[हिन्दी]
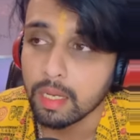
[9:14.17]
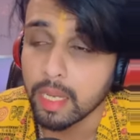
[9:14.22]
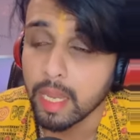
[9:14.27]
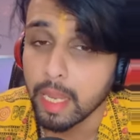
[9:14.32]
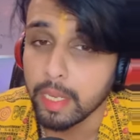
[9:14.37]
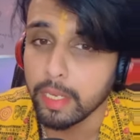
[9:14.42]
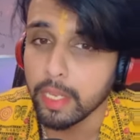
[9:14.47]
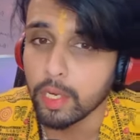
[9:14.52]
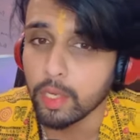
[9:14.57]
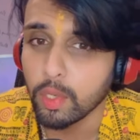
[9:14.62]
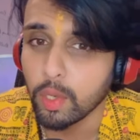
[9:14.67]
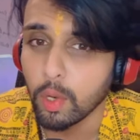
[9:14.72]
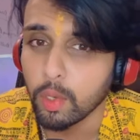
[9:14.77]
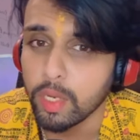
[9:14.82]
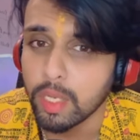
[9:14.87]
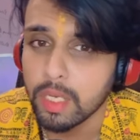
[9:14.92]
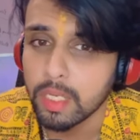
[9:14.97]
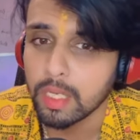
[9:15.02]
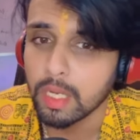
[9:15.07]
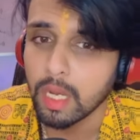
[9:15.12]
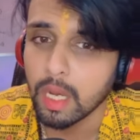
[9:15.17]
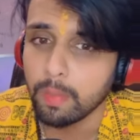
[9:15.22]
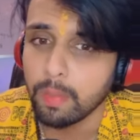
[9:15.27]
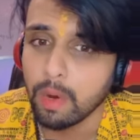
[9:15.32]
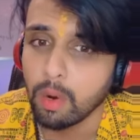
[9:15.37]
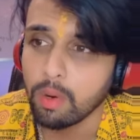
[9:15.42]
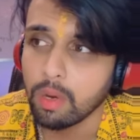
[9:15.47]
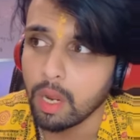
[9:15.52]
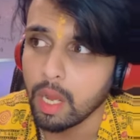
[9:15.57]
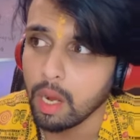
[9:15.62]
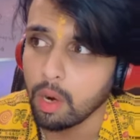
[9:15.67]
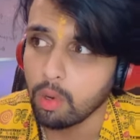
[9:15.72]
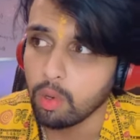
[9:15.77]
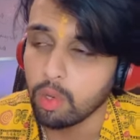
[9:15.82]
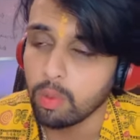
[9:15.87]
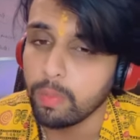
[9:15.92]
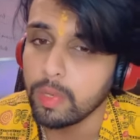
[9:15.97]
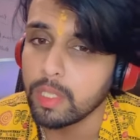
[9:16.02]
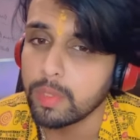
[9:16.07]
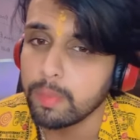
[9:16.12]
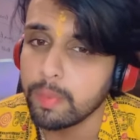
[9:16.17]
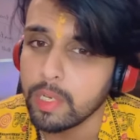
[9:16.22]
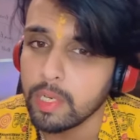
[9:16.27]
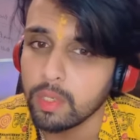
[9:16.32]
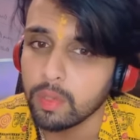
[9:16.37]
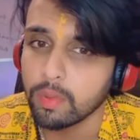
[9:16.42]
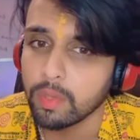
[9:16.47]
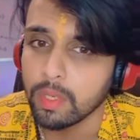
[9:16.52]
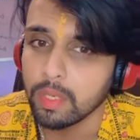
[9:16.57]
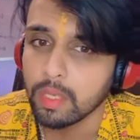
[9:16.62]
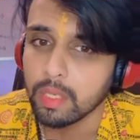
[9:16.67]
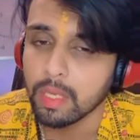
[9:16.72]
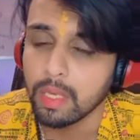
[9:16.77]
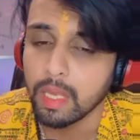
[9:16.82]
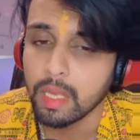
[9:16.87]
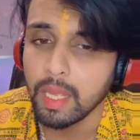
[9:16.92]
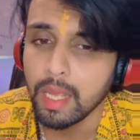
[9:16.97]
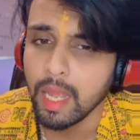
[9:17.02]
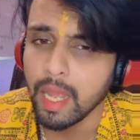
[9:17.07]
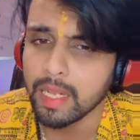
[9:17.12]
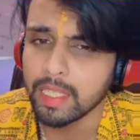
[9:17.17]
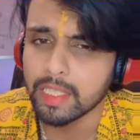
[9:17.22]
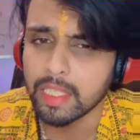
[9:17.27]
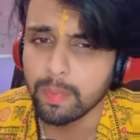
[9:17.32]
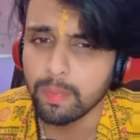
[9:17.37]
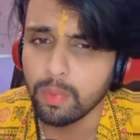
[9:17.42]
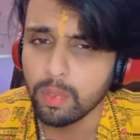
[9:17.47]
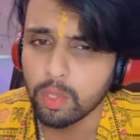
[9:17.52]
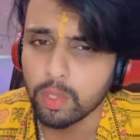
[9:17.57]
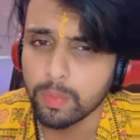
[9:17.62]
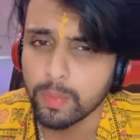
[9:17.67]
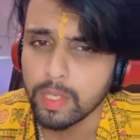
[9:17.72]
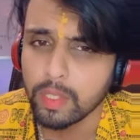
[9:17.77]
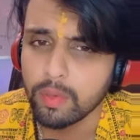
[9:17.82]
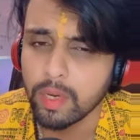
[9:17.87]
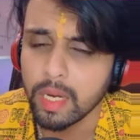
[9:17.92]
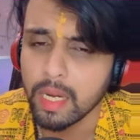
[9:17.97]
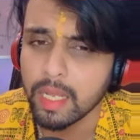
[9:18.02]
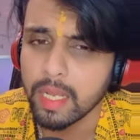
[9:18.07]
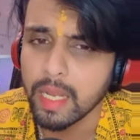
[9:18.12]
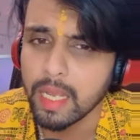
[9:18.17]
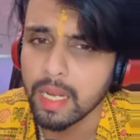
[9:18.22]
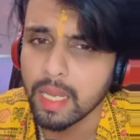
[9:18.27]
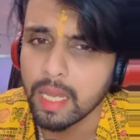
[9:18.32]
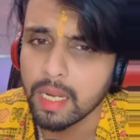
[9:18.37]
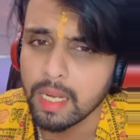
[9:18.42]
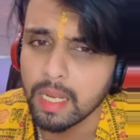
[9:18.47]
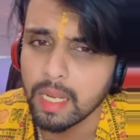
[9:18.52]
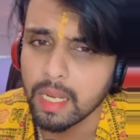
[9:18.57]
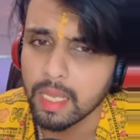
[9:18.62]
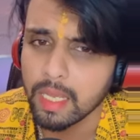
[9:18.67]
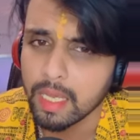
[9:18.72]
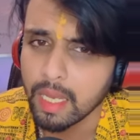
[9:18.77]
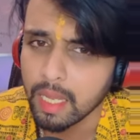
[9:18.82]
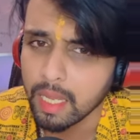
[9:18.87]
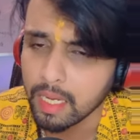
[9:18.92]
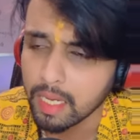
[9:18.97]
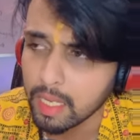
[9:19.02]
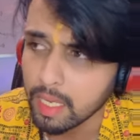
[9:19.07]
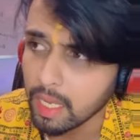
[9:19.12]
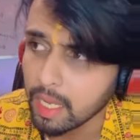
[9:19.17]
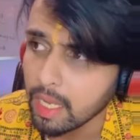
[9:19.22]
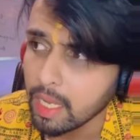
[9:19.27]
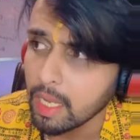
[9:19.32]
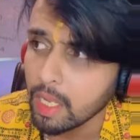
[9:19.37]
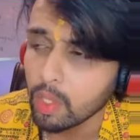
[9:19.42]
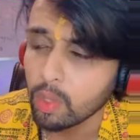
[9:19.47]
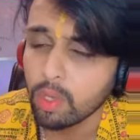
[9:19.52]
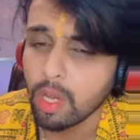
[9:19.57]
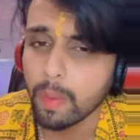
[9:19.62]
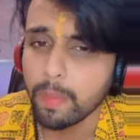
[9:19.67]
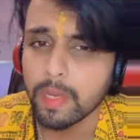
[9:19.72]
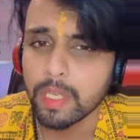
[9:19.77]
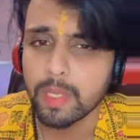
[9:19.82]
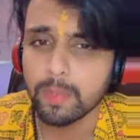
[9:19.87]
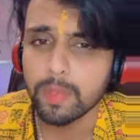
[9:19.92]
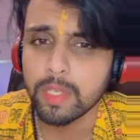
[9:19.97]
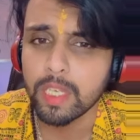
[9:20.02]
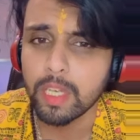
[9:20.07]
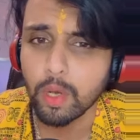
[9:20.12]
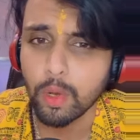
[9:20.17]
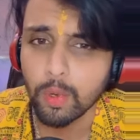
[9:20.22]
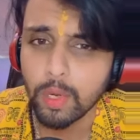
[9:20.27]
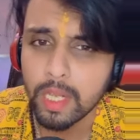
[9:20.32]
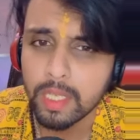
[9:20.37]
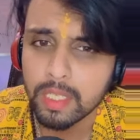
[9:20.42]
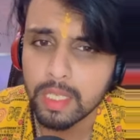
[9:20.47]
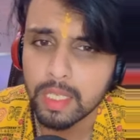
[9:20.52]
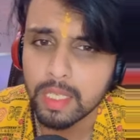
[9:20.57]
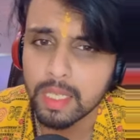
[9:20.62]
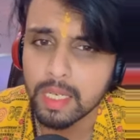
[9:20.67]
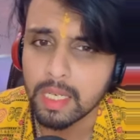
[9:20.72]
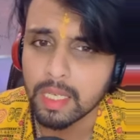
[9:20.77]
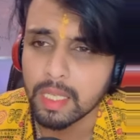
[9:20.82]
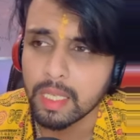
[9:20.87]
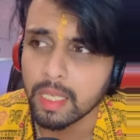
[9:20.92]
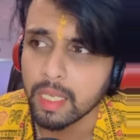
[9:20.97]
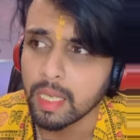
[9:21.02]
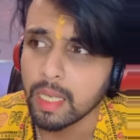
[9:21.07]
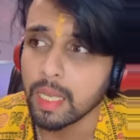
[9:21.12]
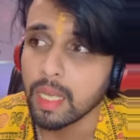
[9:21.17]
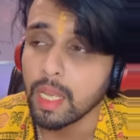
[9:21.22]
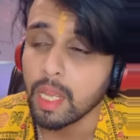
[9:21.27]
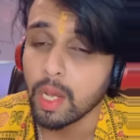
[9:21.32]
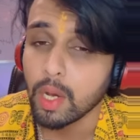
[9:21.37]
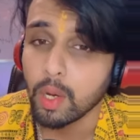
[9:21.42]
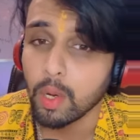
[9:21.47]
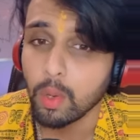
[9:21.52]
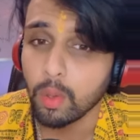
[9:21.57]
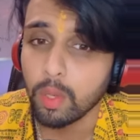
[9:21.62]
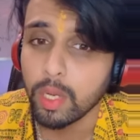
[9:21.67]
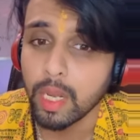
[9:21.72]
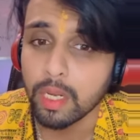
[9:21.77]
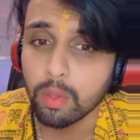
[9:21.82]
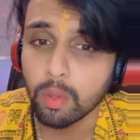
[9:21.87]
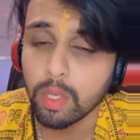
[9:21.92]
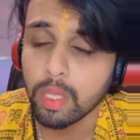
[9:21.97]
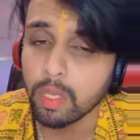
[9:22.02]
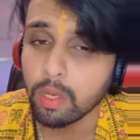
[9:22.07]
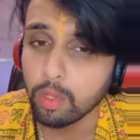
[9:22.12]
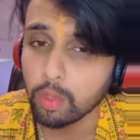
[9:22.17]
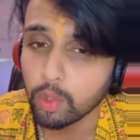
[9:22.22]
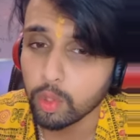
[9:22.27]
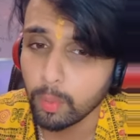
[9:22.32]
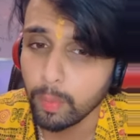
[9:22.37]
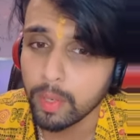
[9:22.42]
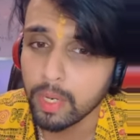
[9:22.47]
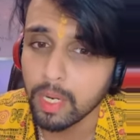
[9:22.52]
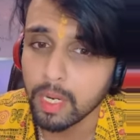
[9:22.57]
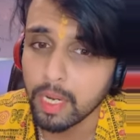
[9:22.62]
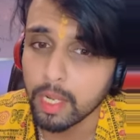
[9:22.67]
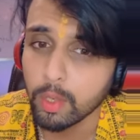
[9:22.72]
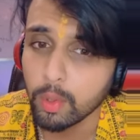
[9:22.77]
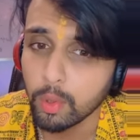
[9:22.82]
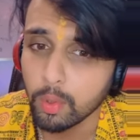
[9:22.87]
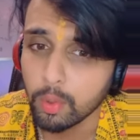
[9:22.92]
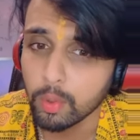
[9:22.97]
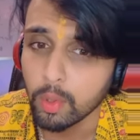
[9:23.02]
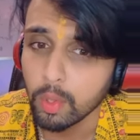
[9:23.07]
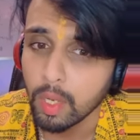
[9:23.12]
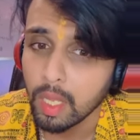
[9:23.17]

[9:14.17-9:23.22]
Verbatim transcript: गेनिंग नॉलेज अबाउट हाउ टू बी स्पिरिचुअल ठीक है एंड सब लोग स्पिरिचुअलिटी गेन करने नहीं आए हैं ठीक है तो आप ये सब चीज़ें ऑनलाइन सर्च करते हैं ऑनलाइन क्योंकि देखो जुपिटर है गुरु